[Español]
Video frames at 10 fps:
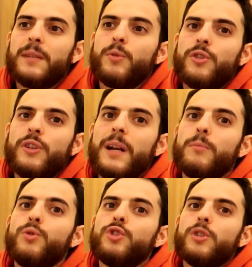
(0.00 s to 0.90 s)

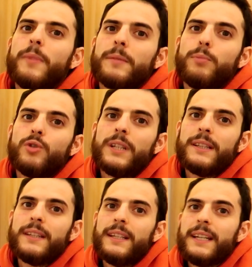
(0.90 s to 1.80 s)
emocional mucho más
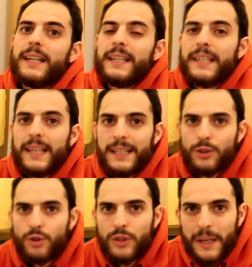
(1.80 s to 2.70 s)
potente y
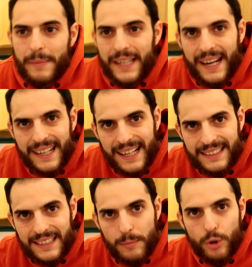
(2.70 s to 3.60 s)
eso también
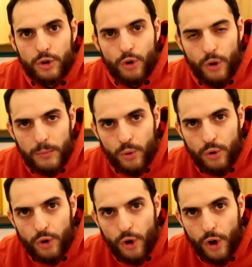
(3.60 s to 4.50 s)
arrastra pues todo el
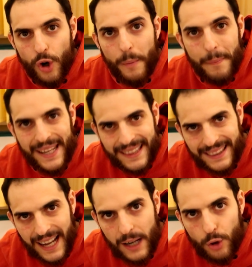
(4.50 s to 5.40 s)
mundo
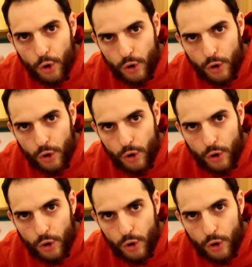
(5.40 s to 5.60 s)
mental